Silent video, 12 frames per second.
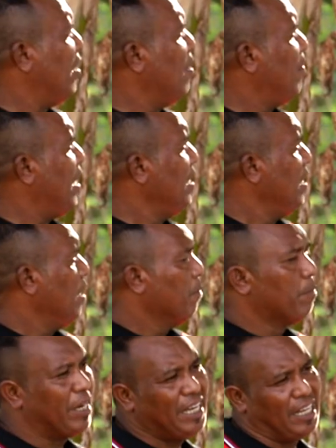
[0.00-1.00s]
fale mai
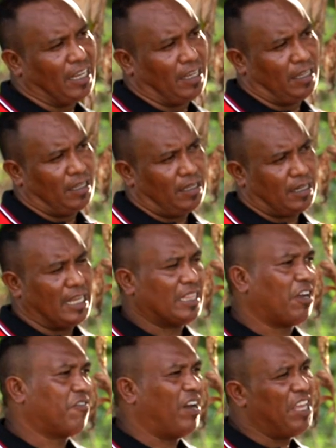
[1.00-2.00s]
breeding
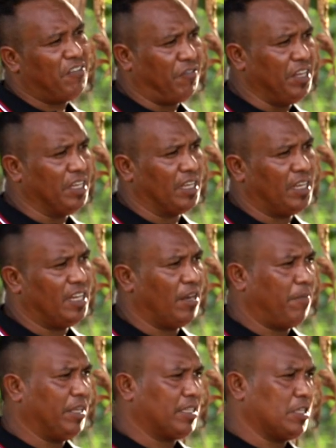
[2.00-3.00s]
katak fai fini
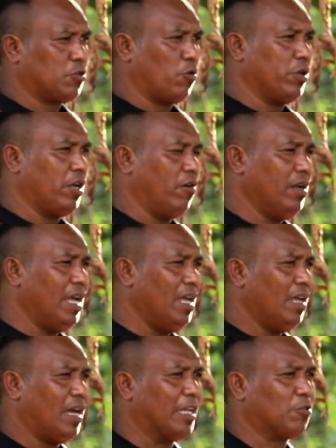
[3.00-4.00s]
idne beite eskolja ona
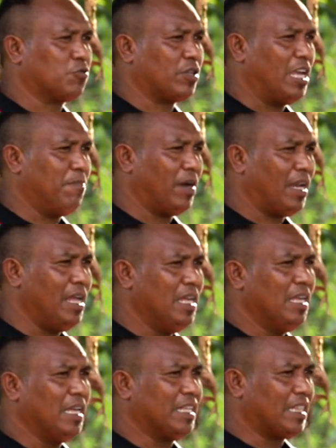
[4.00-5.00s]
atau sai para
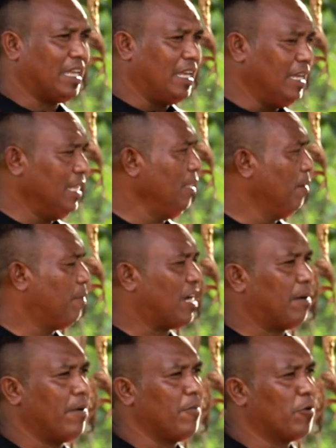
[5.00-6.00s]
ite hili
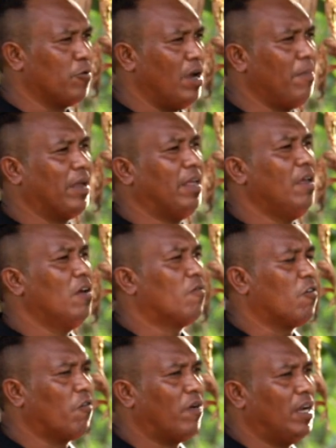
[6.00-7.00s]
para aban berua bele
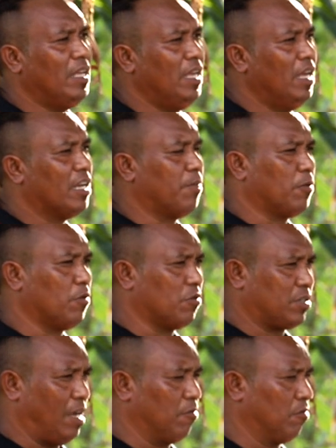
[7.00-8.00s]
fo fali
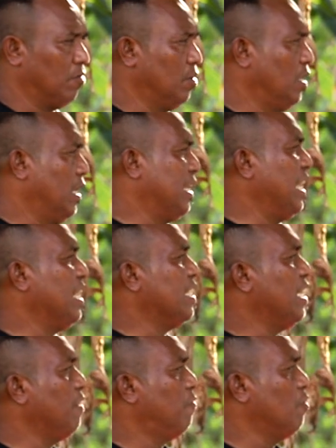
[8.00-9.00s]
reprodução ne
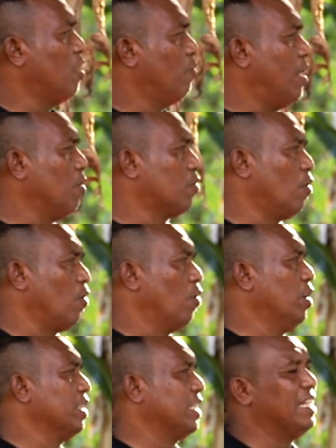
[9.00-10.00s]
ida di fulan walu to
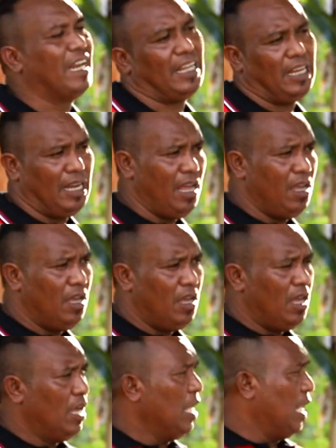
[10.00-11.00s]
tinan ida
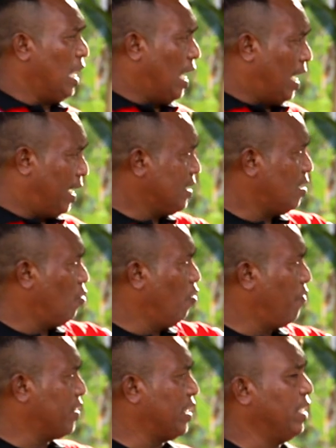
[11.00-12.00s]
hanesan ho
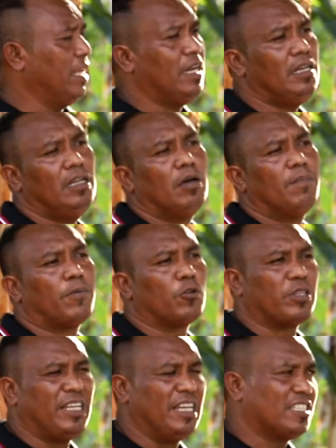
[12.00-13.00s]
veteriner
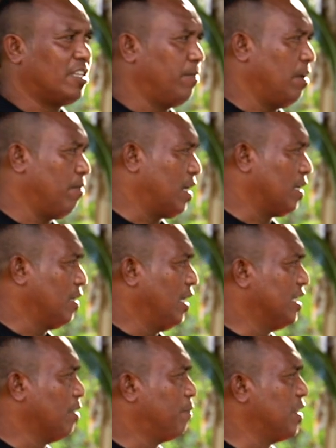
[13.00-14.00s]
es nebe mak
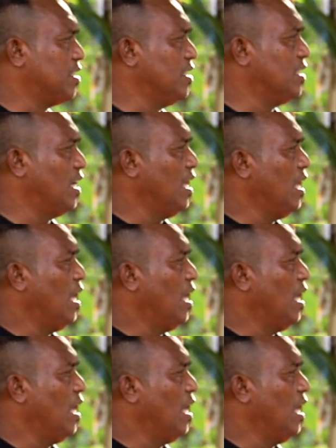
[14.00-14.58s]
ite presija